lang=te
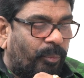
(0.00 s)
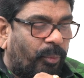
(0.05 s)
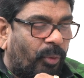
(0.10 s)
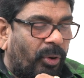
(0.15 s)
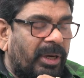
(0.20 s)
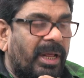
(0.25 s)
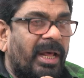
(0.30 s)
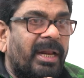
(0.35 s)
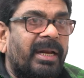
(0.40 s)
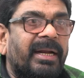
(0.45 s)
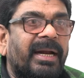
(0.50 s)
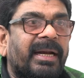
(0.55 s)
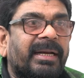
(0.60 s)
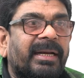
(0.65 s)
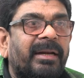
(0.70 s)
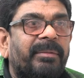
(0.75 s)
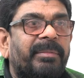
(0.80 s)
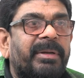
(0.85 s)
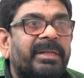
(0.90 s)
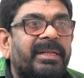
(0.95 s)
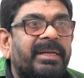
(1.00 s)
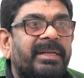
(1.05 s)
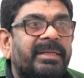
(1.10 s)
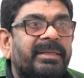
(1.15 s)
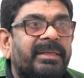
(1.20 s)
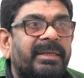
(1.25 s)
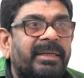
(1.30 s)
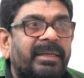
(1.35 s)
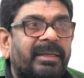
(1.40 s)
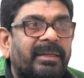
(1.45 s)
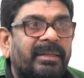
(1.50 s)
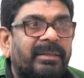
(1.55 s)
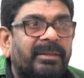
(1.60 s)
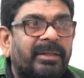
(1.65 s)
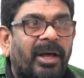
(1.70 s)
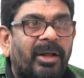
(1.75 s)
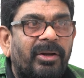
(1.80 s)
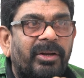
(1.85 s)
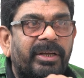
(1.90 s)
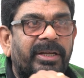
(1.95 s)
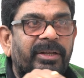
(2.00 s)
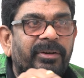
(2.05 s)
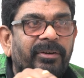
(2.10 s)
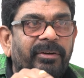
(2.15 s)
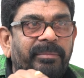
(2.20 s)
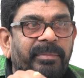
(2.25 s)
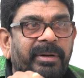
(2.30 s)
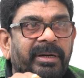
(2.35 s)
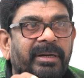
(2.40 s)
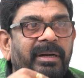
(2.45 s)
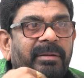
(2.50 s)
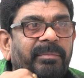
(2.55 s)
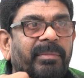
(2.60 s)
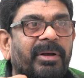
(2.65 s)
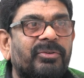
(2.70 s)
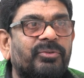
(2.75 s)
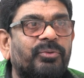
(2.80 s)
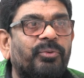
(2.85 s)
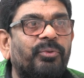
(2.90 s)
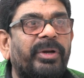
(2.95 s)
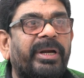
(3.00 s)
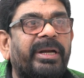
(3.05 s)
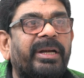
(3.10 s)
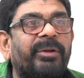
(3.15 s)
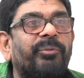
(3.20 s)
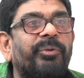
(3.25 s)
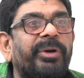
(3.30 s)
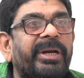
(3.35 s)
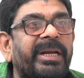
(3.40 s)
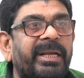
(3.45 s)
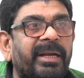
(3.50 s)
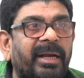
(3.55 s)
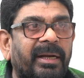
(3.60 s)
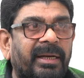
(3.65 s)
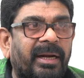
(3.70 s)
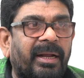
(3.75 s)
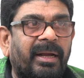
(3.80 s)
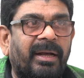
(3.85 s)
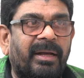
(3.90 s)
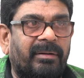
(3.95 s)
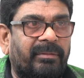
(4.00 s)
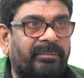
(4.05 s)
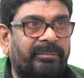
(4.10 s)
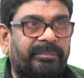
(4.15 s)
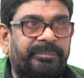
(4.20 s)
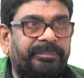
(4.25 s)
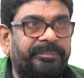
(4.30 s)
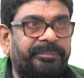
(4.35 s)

పొలాల గట్ల మీద నుంచి నాలుగు కిలోమీటర్లు మా స్కూల్ అండి ఉండి అగ్రహారం